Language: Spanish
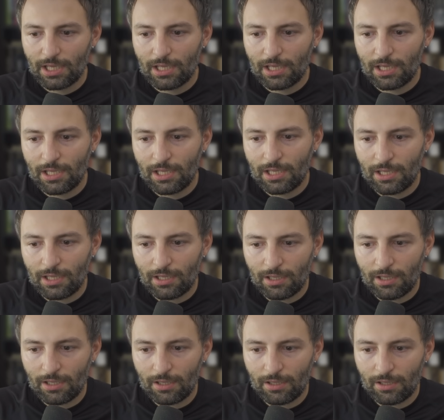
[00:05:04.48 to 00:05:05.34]

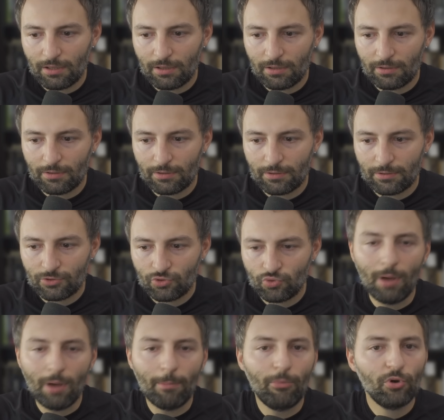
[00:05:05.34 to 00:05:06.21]
eh,
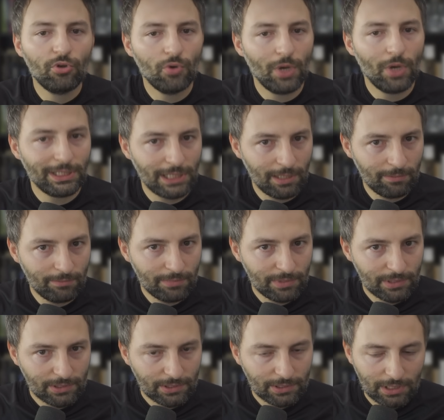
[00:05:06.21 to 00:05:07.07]
su apoyo a Trump
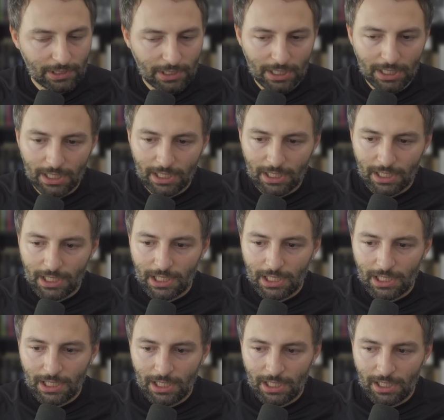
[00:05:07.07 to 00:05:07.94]

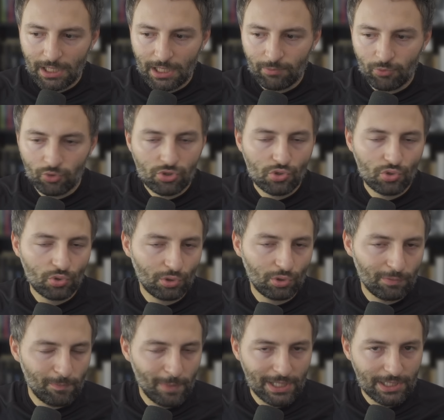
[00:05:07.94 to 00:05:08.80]
y muchos
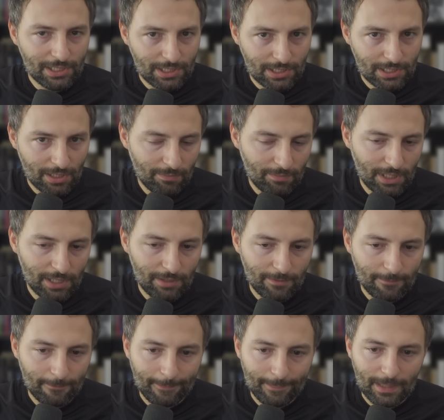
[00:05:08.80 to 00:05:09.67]
otros países
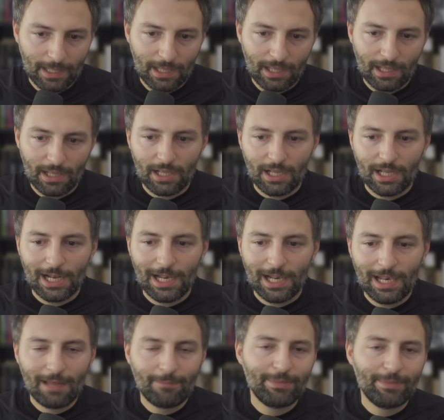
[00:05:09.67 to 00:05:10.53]
también.
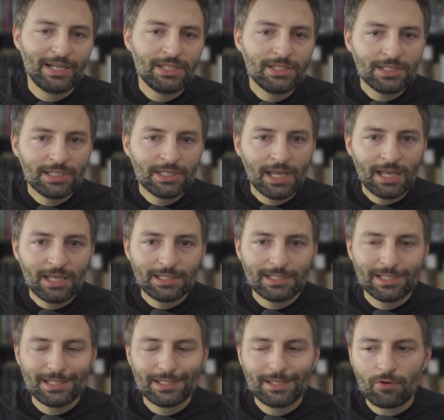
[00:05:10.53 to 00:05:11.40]
La prensa
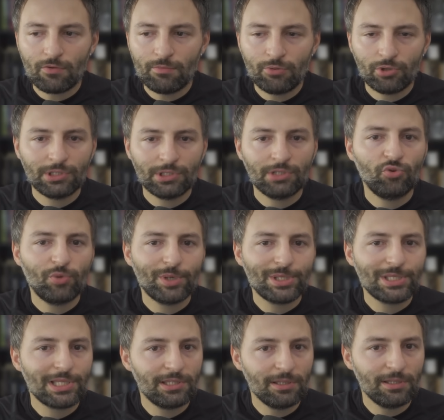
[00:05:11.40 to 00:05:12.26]
se está comportando
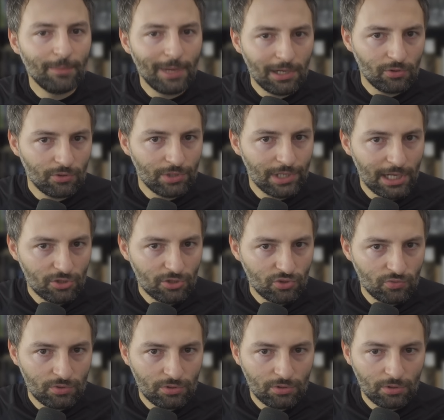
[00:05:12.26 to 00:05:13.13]
bastante mal con el
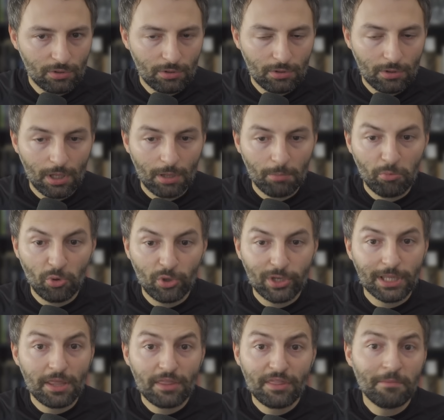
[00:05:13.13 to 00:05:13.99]
asunto
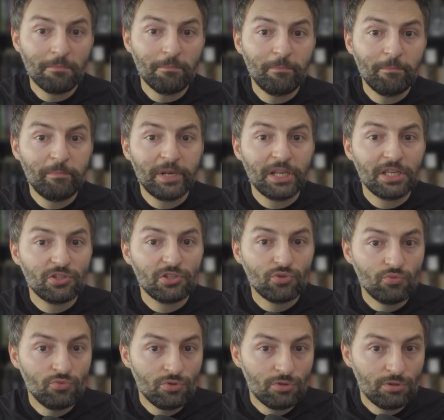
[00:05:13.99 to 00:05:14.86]
porque dicen
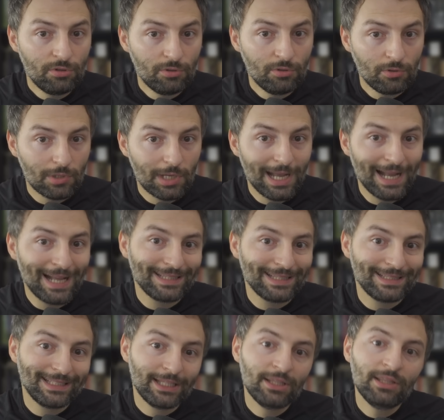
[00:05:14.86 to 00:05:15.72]
presunto
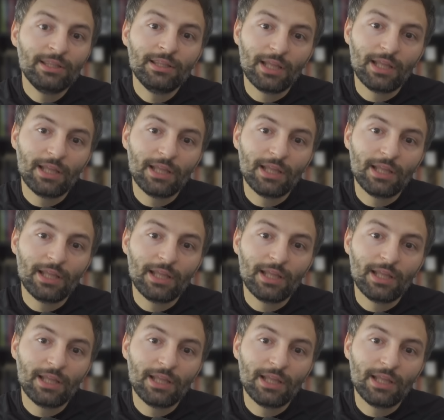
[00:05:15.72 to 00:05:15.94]
Aten